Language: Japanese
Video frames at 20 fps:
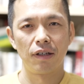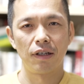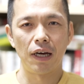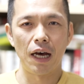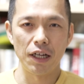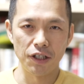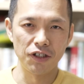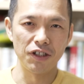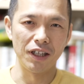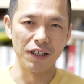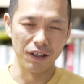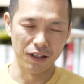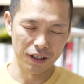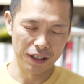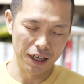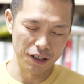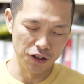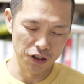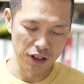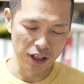感じた
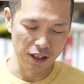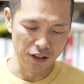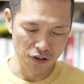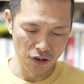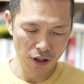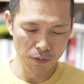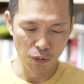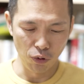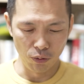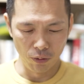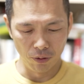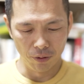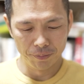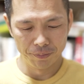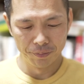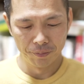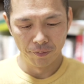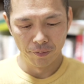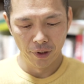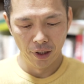感じてたんですよね
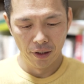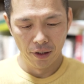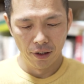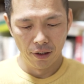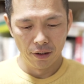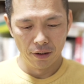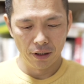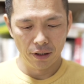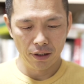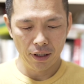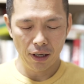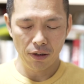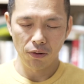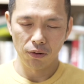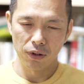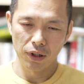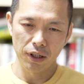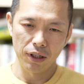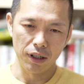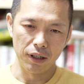僕な
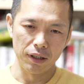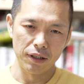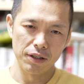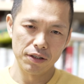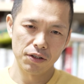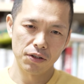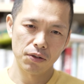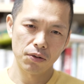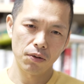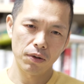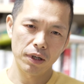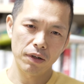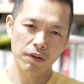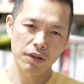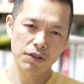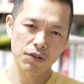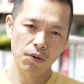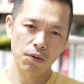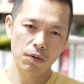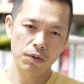のでそれ
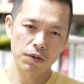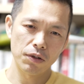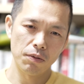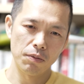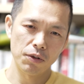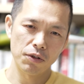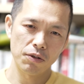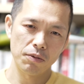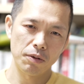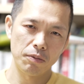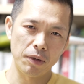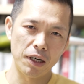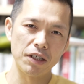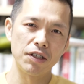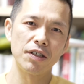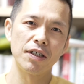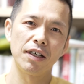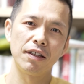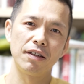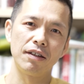はそこそもそも間
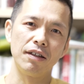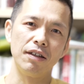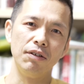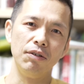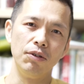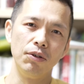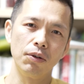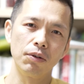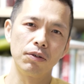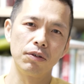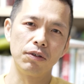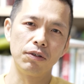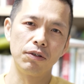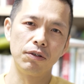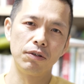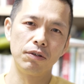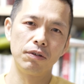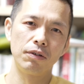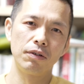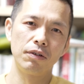違ってる
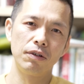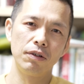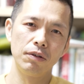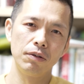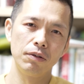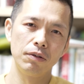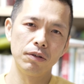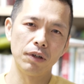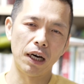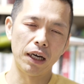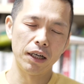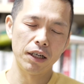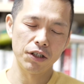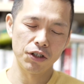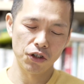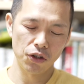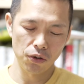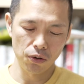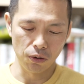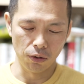よっていう
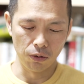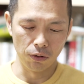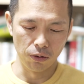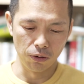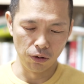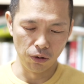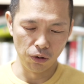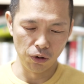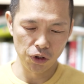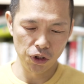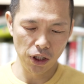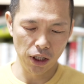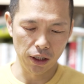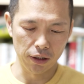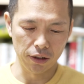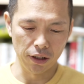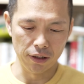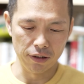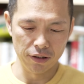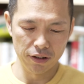話をしたかっ
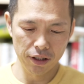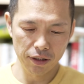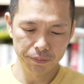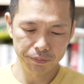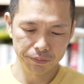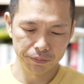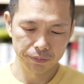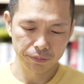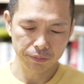たんですね。